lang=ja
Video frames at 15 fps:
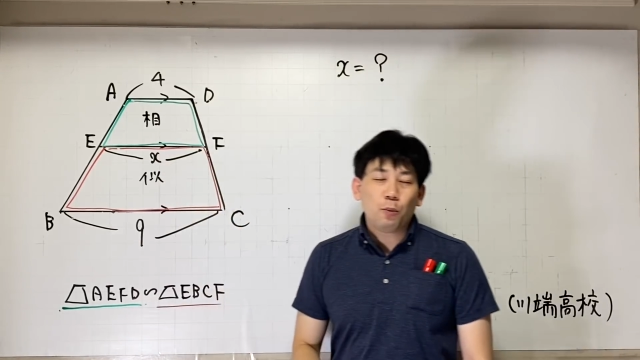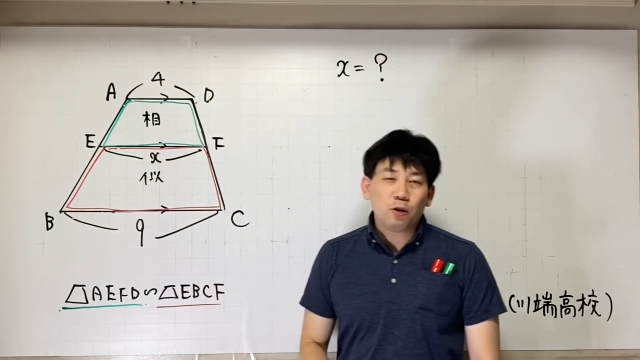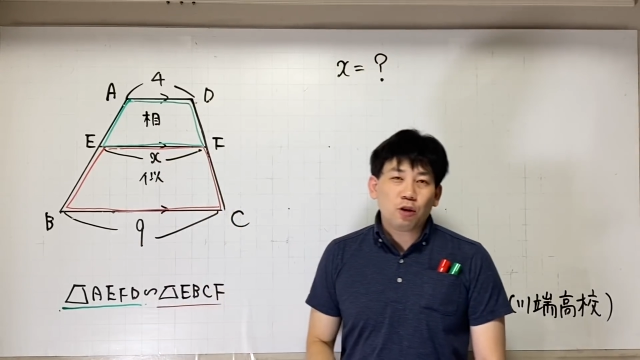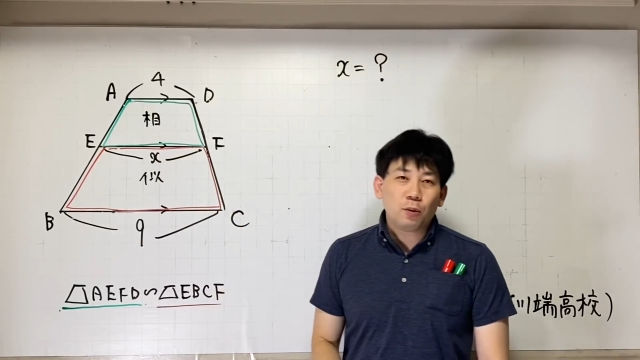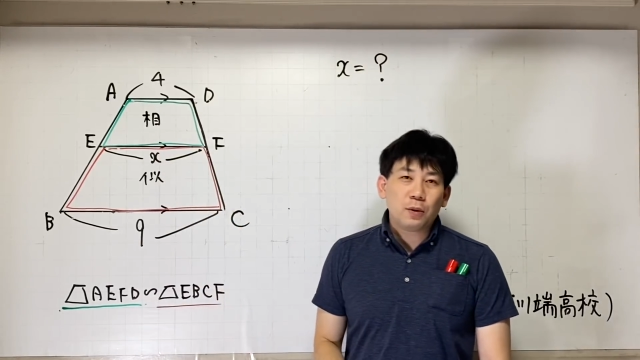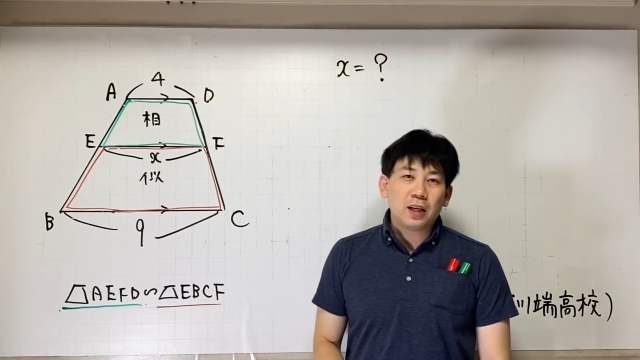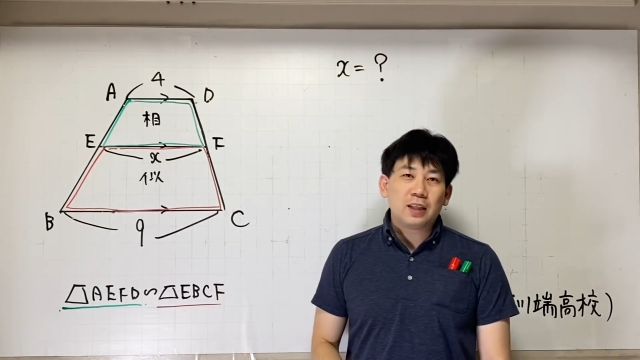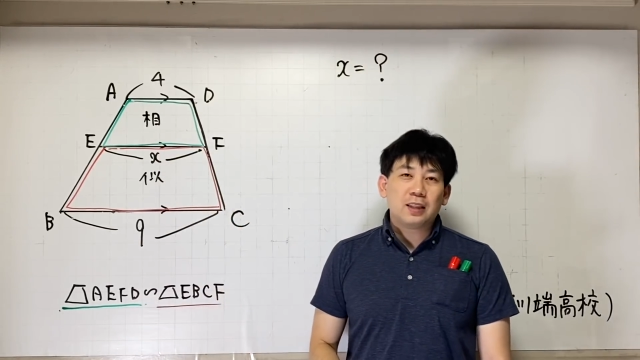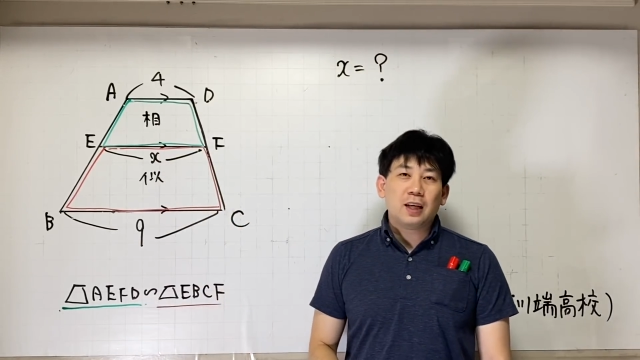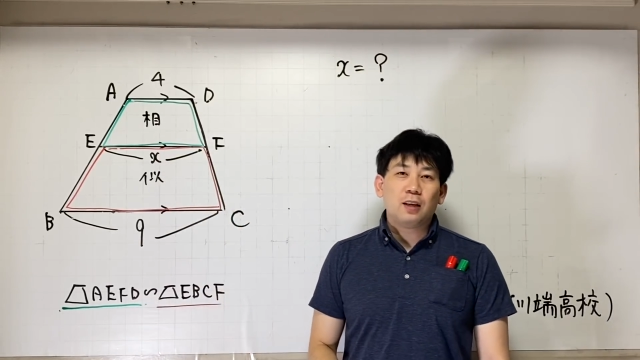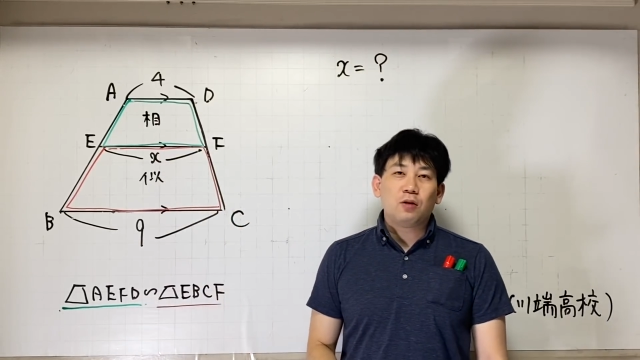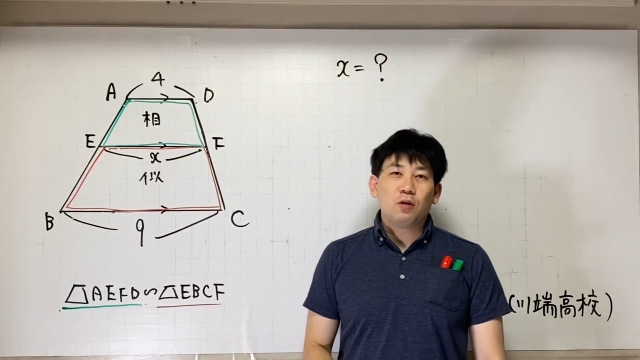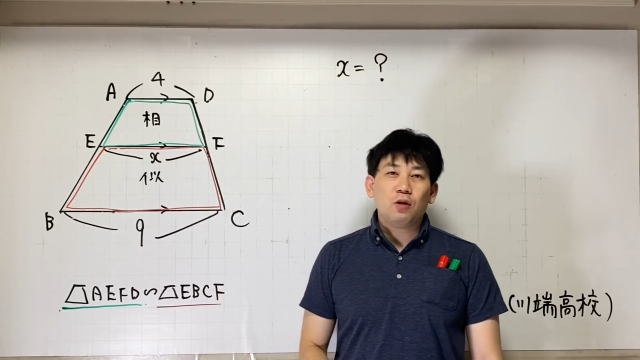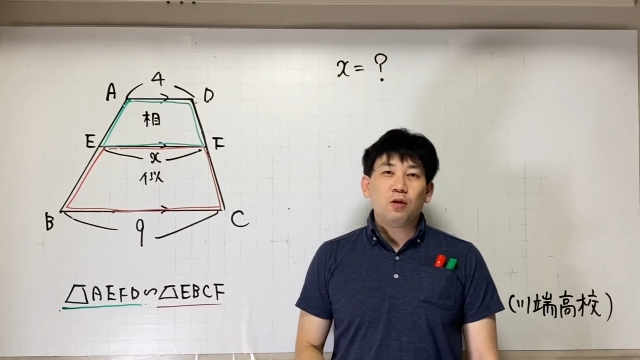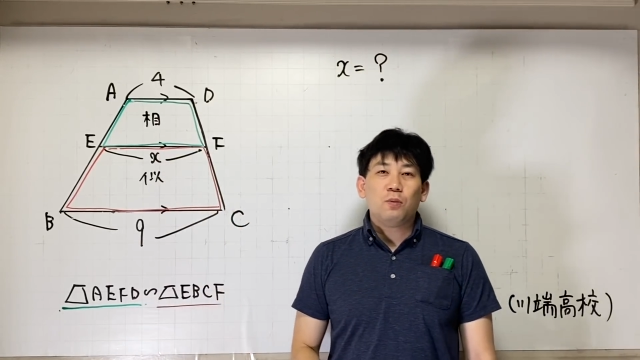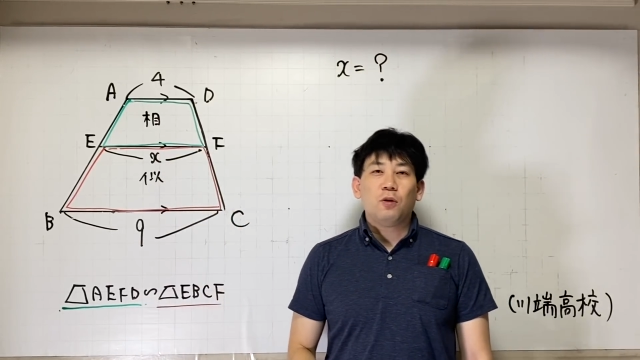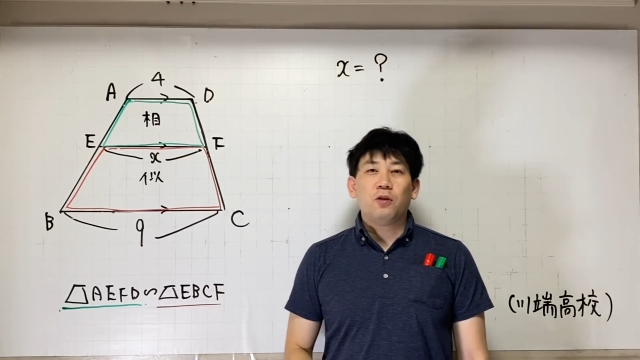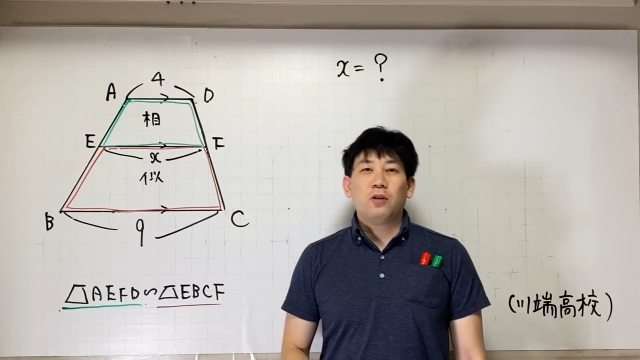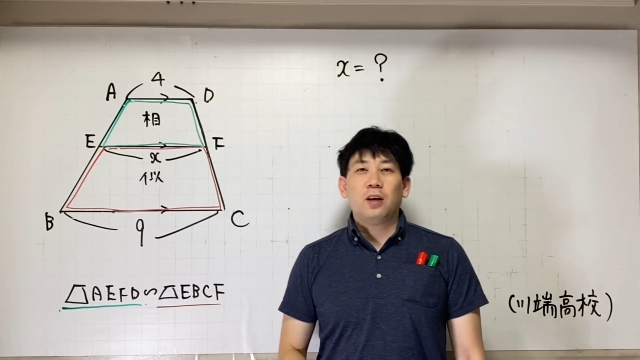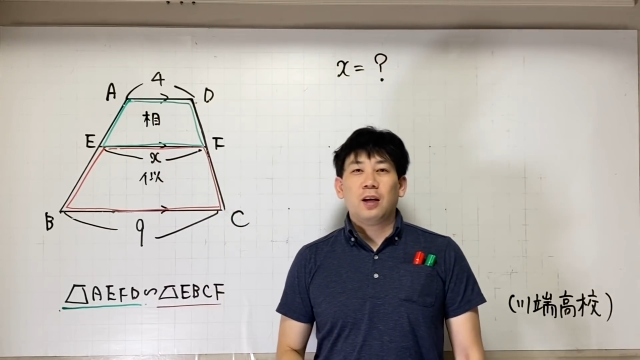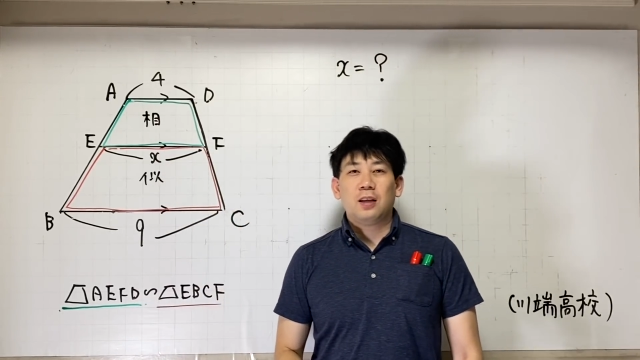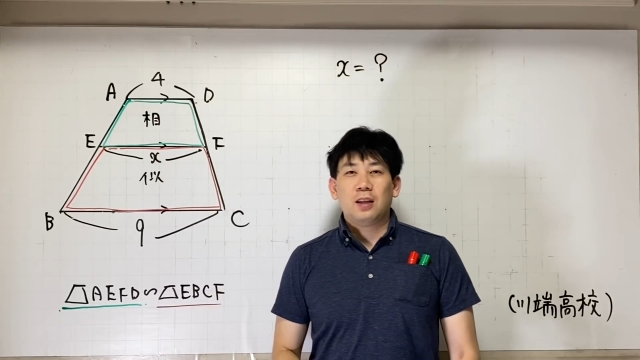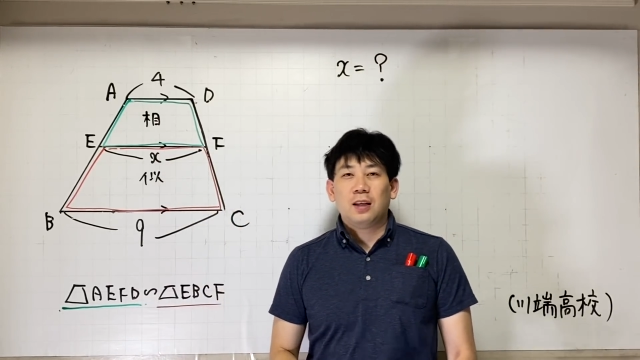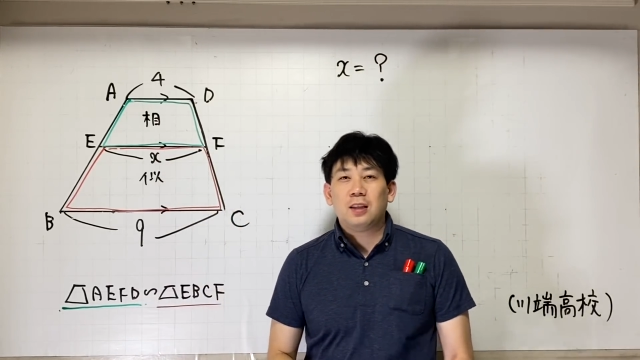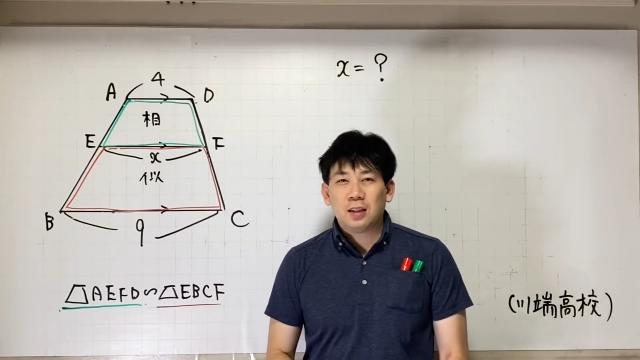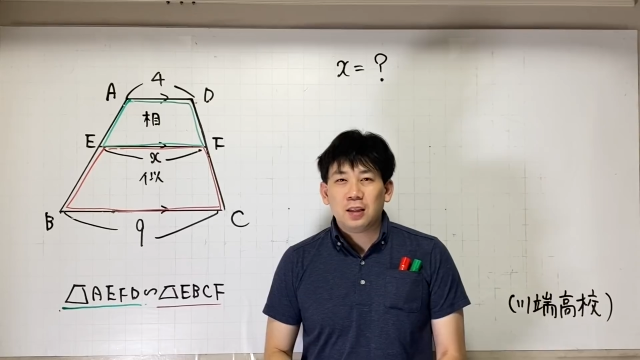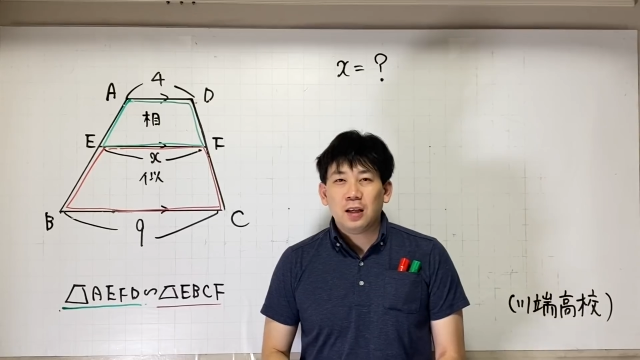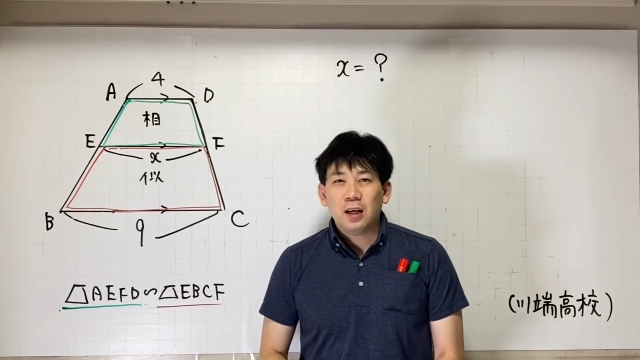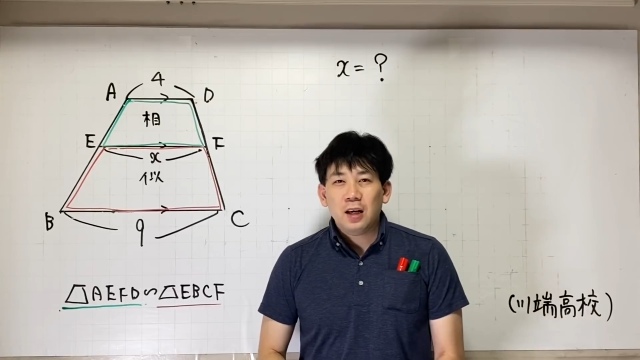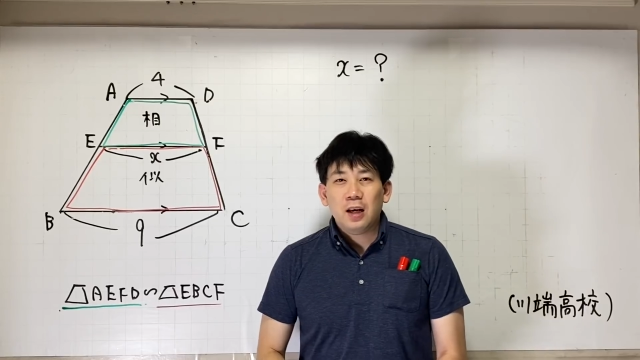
求めなさいという問題です。